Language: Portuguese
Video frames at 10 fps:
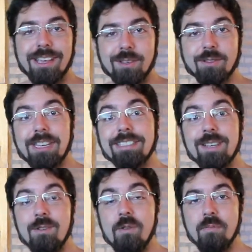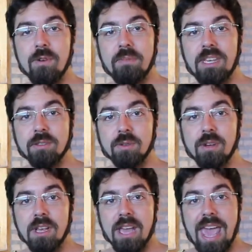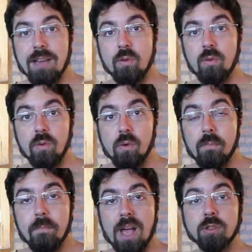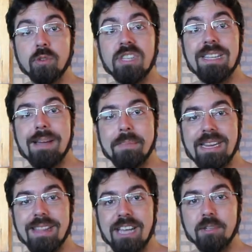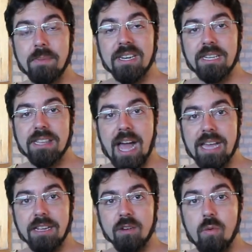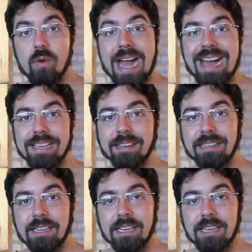E o terceiro compromisso é com a sustentabilidade planetária, com Gaia.